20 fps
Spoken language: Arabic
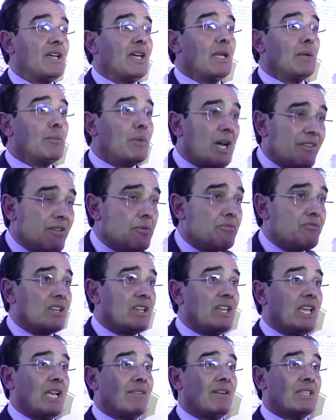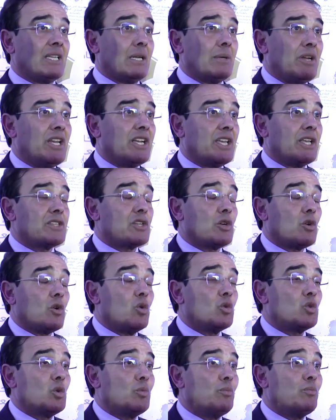المغرب بفضل الاراده الملكيه
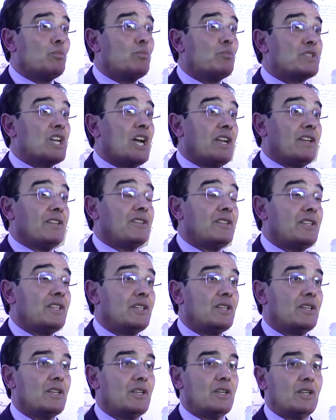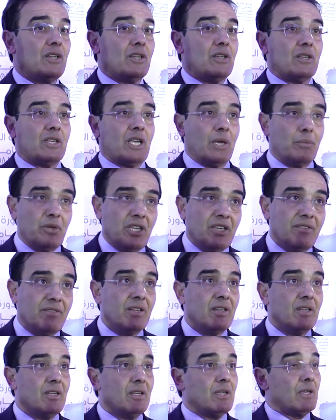يقود بتحدي كبير
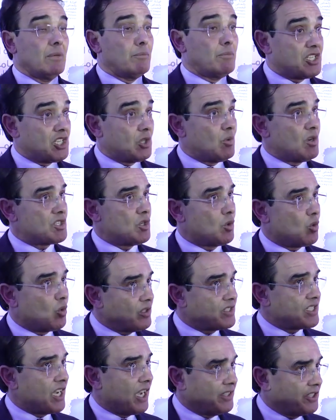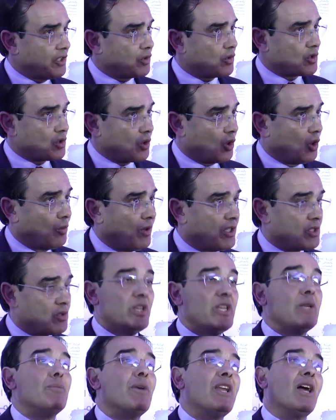باش يواجه كل التحديات والصعوبات
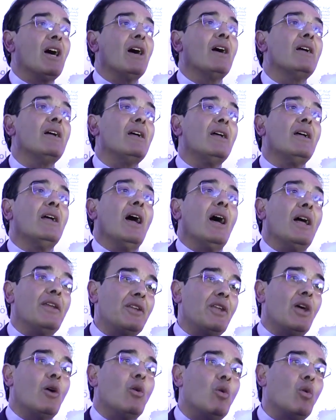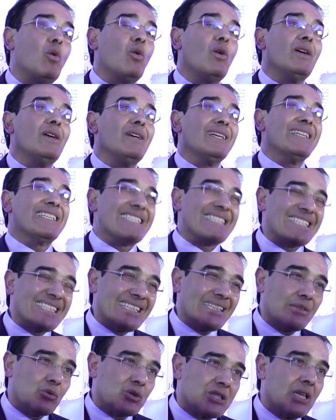ولما لا انه
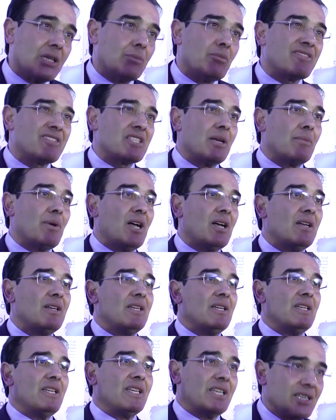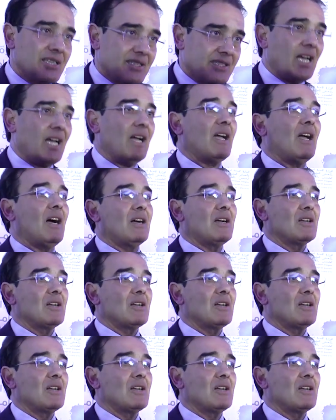يوصل المرتبه اللي كيستحقها